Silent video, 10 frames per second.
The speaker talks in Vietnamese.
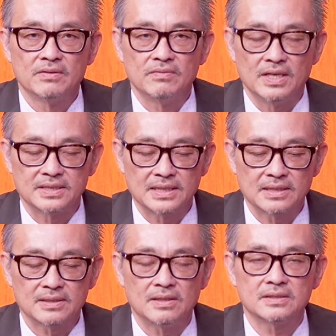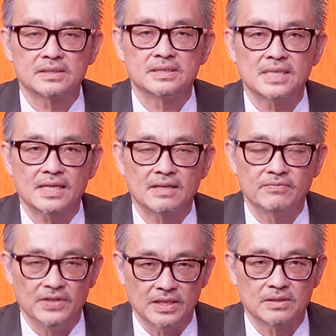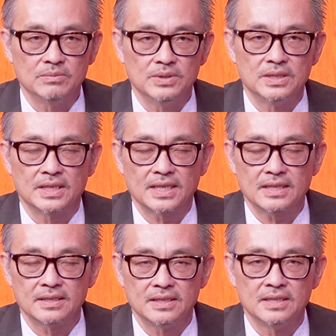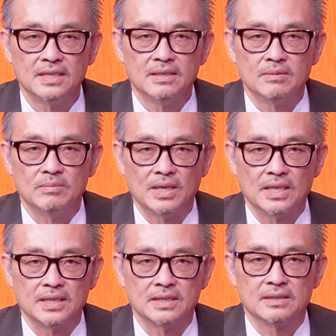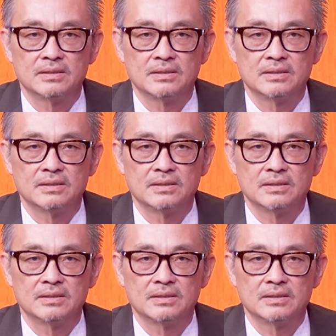và sẽ có cảnh sát làm việc cũng như là các nơi mà